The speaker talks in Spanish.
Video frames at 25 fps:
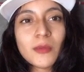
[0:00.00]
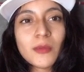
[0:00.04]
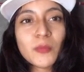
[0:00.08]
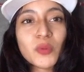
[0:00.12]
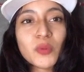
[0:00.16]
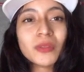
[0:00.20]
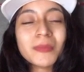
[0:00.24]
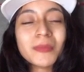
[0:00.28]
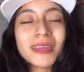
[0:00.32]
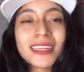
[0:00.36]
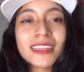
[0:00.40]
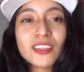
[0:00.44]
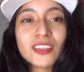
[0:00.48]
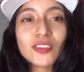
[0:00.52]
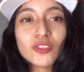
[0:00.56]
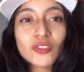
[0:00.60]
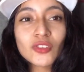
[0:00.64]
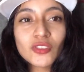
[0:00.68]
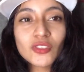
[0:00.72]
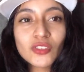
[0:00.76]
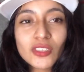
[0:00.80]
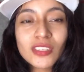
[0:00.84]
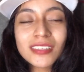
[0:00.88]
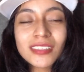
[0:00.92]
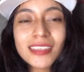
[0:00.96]
Y pues
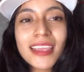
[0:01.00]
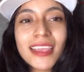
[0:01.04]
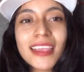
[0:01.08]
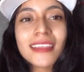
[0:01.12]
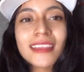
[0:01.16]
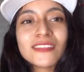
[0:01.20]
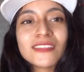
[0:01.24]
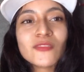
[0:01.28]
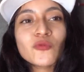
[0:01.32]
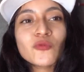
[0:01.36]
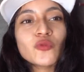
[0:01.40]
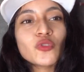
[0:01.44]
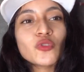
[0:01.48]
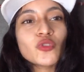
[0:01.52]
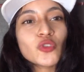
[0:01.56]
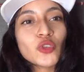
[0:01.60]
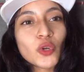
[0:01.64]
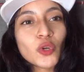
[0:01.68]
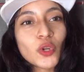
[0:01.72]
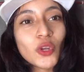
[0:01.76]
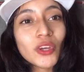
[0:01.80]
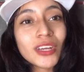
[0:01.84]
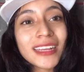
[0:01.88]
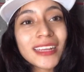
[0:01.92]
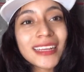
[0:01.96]
Marquito Toys
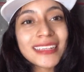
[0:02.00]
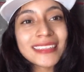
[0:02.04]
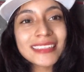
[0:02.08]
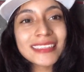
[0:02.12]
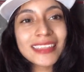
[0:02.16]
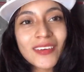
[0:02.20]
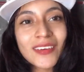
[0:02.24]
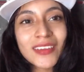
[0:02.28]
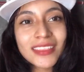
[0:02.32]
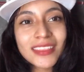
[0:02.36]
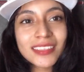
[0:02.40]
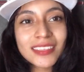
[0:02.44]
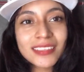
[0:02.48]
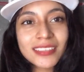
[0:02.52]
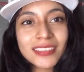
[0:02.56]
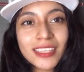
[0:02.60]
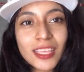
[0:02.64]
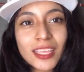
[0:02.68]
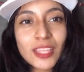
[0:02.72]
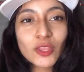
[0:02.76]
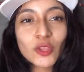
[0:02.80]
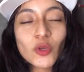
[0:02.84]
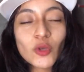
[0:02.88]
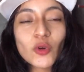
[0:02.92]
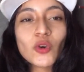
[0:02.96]
escuchó lo que le estaban
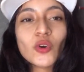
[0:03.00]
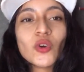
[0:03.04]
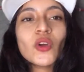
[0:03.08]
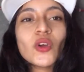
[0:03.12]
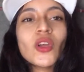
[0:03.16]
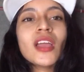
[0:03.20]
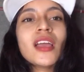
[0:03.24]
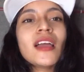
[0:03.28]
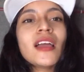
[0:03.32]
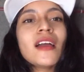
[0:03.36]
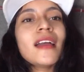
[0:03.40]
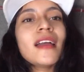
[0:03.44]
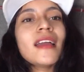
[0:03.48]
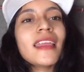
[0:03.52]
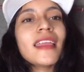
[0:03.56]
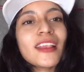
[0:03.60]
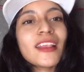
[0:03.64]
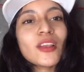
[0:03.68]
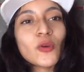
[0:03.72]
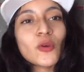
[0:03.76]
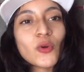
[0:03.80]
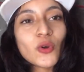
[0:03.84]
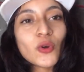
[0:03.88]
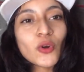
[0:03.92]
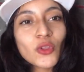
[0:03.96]
diciendo
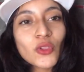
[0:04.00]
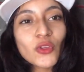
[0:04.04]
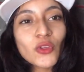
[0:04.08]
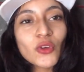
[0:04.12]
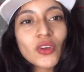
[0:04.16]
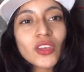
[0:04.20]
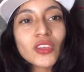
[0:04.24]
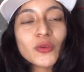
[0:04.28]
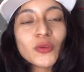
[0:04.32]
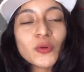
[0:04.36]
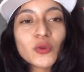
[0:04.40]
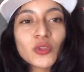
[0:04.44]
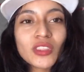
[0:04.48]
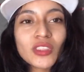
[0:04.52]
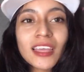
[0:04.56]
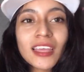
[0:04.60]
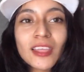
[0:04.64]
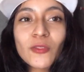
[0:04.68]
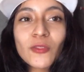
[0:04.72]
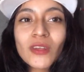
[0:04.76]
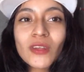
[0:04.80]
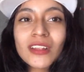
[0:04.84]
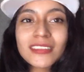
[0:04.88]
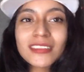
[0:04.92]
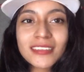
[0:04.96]
el gordo y
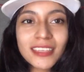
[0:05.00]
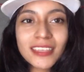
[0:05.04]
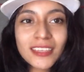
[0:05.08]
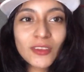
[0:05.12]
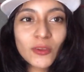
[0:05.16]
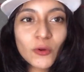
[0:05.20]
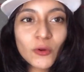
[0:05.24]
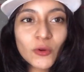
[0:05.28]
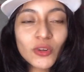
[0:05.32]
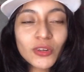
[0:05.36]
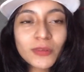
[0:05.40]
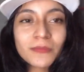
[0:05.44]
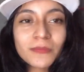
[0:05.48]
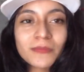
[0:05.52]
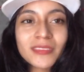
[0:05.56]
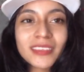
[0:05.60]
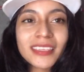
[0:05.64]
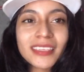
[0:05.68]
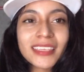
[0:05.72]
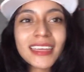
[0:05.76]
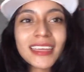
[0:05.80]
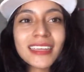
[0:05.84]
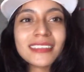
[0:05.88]
hurtado al Señor, que